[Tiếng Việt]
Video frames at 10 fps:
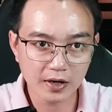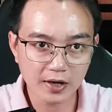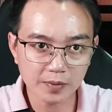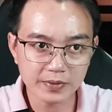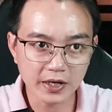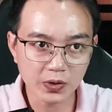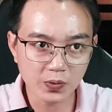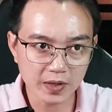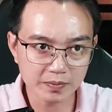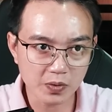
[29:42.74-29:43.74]
Ông đừng
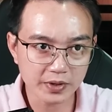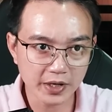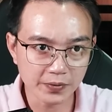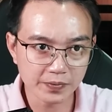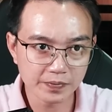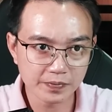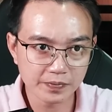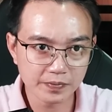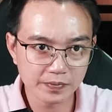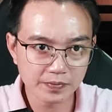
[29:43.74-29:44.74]
quên một điều,
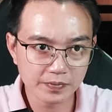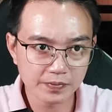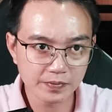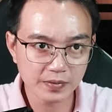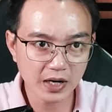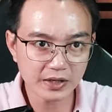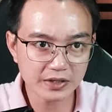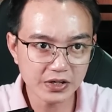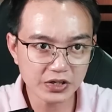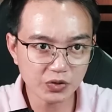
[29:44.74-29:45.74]
đất
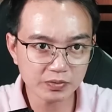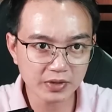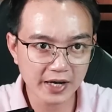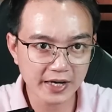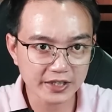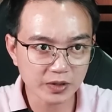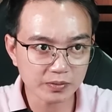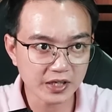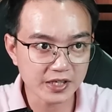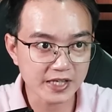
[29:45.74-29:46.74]
nước chúng ta đang trong
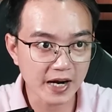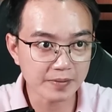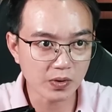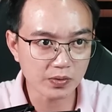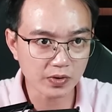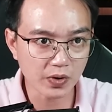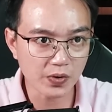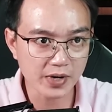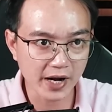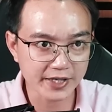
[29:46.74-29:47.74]
tình trạng một cổ
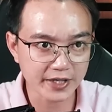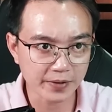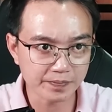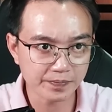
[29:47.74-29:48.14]
hai trọng.